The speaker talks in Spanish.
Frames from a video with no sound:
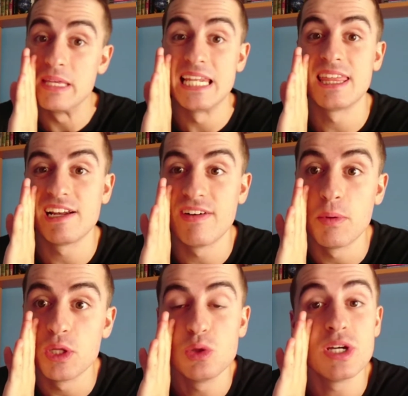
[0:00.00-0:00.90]
inicial
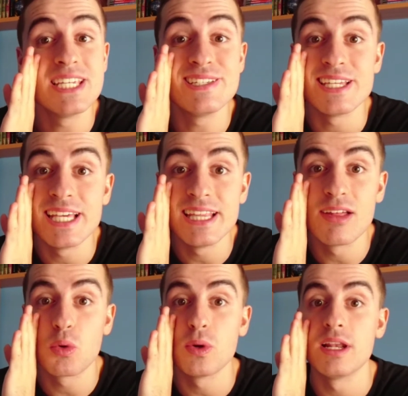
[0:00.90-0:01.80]
favorito es
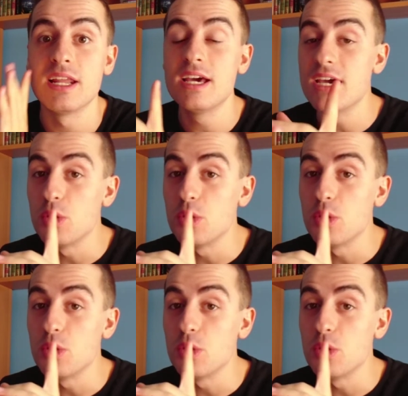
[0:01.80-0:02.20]
Cyndaquil,